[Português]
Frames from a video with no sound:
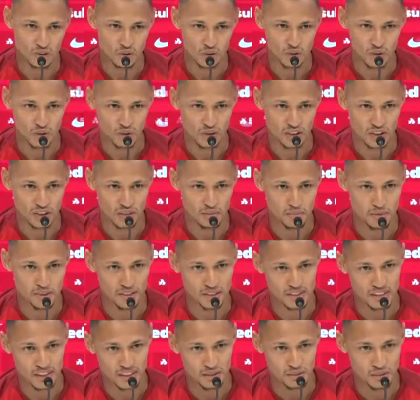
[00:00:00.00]
Cruzeiro
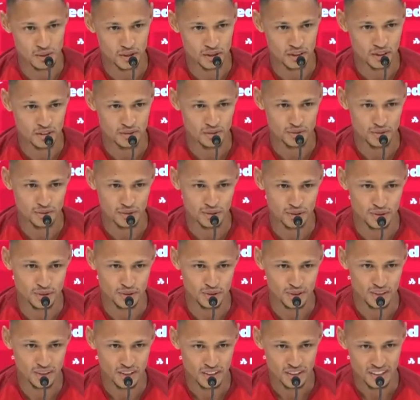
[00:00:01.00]
emprestado do Botafogo.
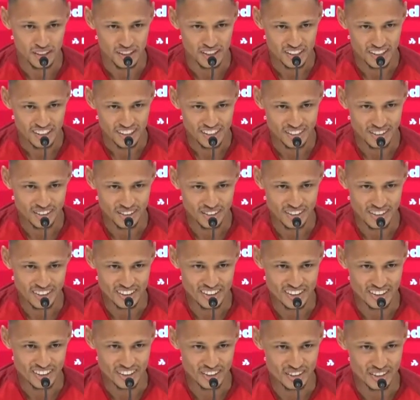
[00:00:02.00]
Eu
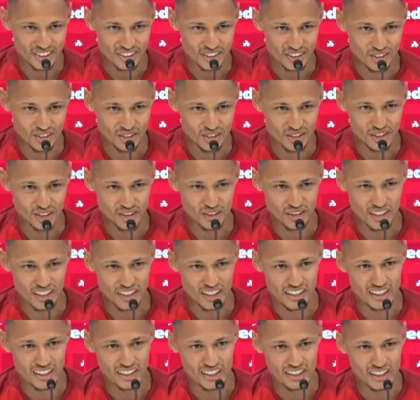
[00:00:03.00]
desejo de continuar
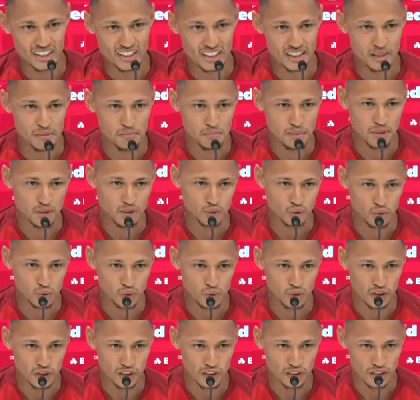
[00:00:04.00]
na equipe
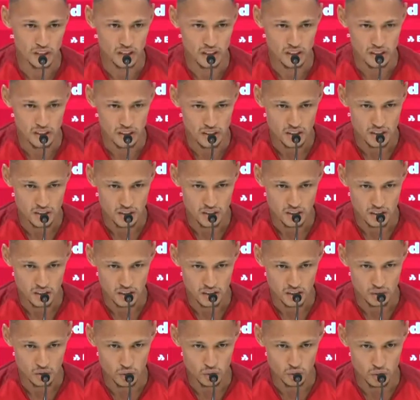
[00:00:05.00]
tudo, e tudo,
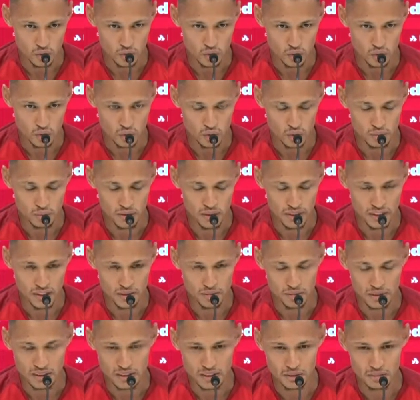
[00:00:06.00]
e, o, e o clube
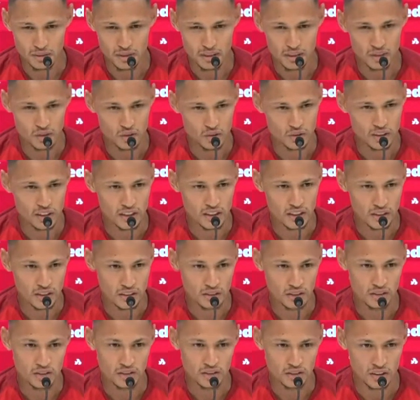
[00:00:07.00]
acaba também não, tem,
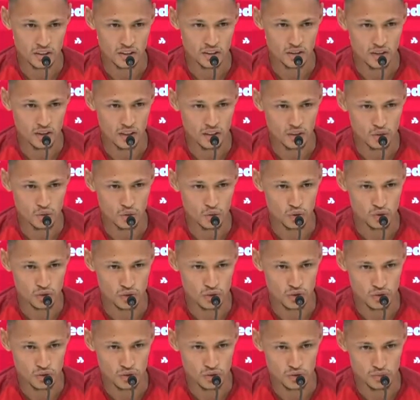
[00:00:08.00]
não tendo
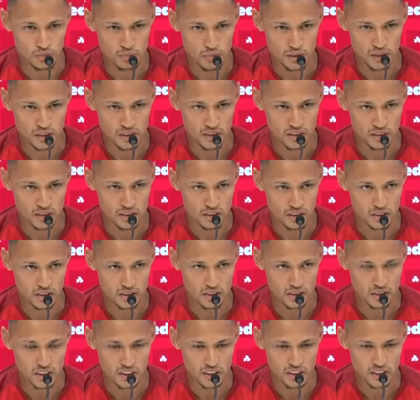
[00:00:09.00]
recurso para isso. Então
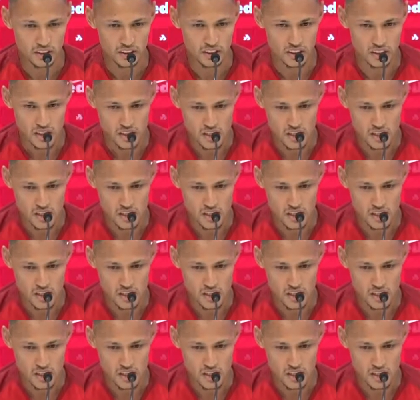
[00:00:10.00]
acho que